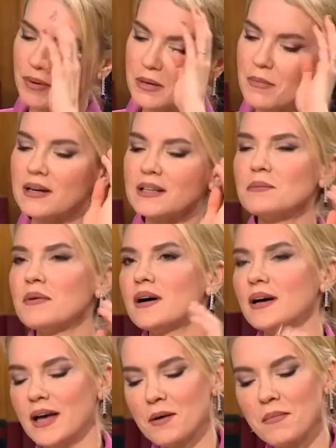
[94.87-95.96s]
benim
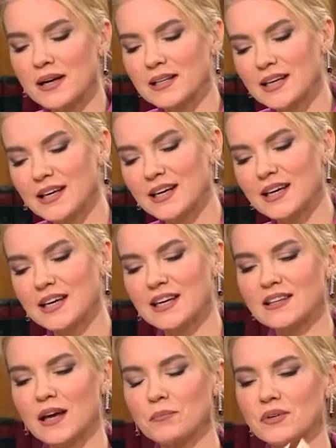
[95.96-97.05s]
aklıma hemen e,
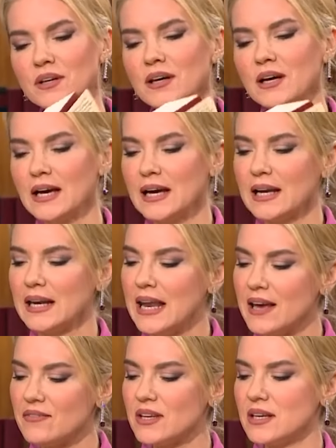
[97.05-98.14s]
kitapta
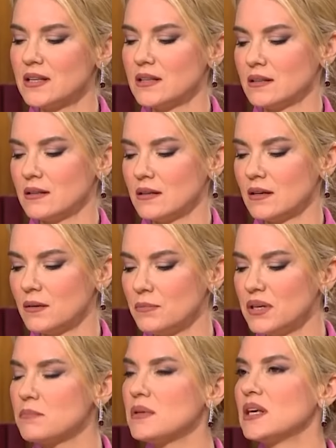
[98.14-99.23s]
Levni'nin e,
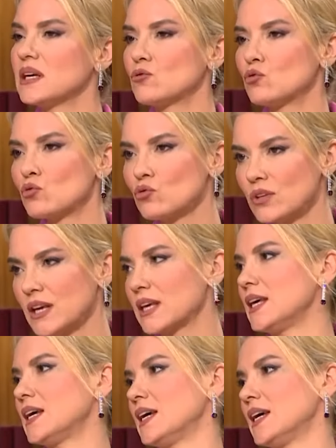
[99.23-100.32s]
bir
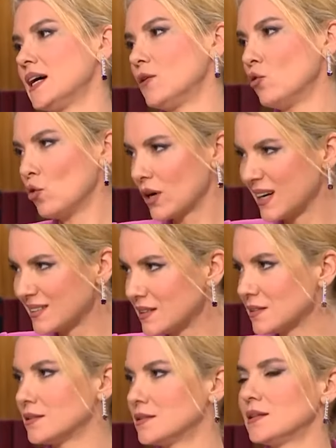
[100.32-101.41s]
minyatüründeki o
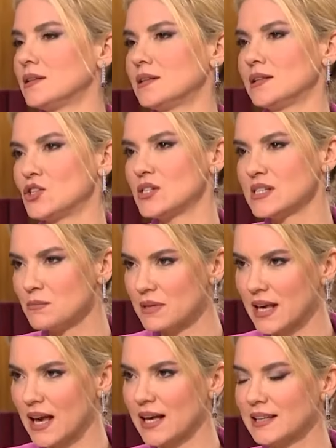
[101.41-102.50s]
kadın e, çizimi
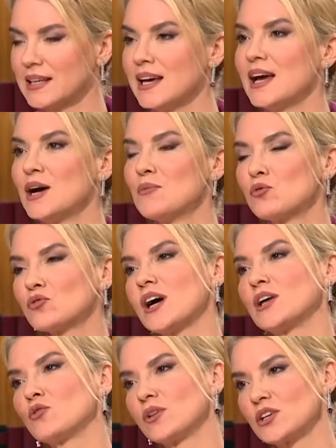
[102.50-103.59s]
geldi.
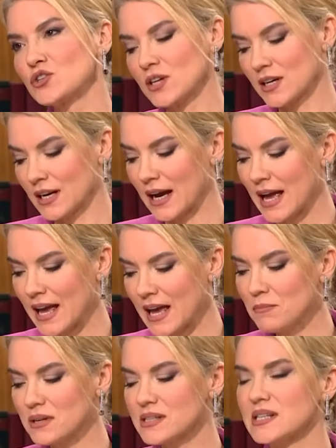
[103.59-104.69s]
Buradan yola çıkarak
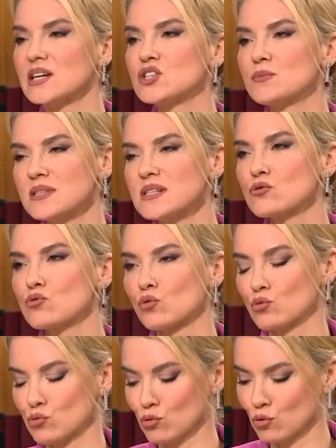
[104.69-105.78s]
hem bir seyircimizin
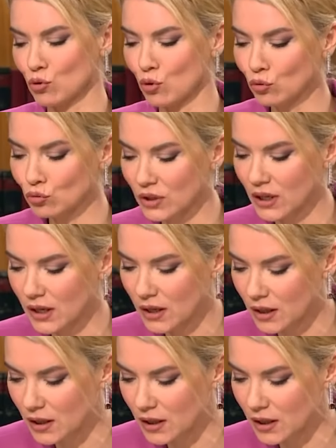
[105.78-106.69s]
sorusuydu onu da